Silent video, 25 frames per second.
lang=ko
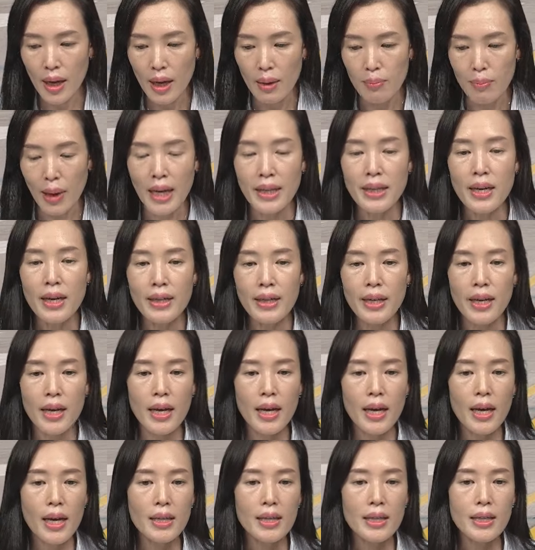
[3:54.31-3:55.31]

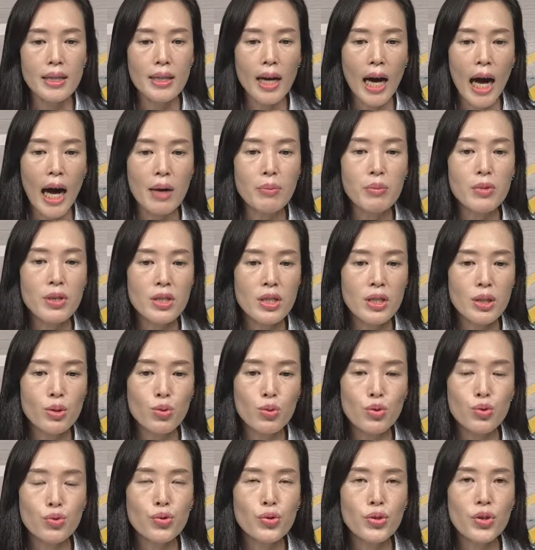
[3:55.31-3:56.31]
만약에 이
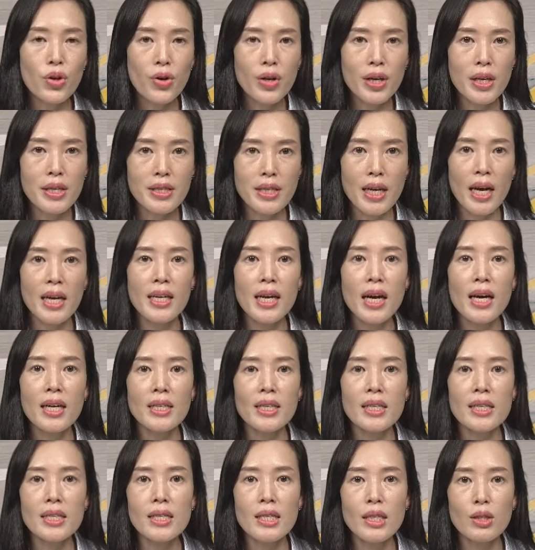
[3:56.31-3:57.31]
감흥신호 구역의 차량이
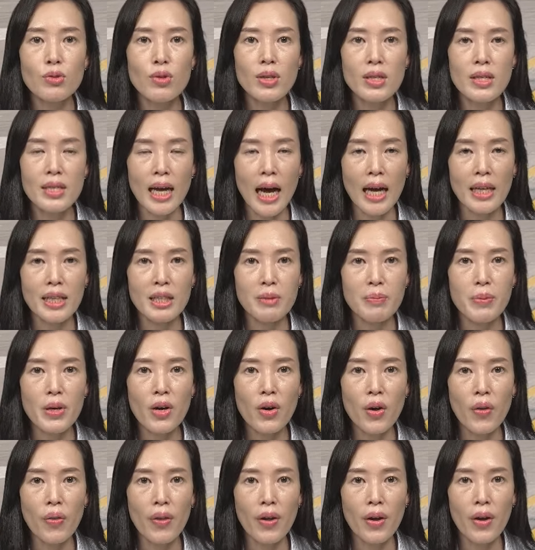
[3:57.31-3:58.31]
인식되지
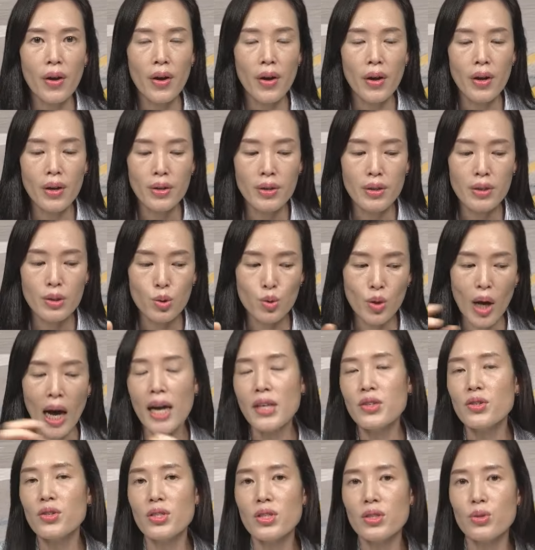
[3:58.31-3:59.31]
않으면 그
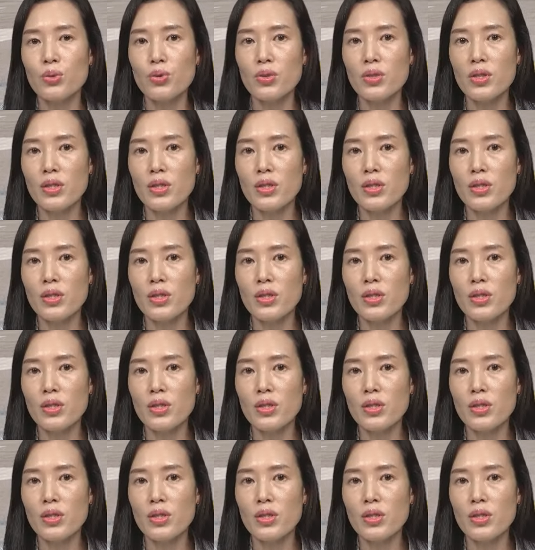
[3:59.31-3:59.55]
좌회전 신호를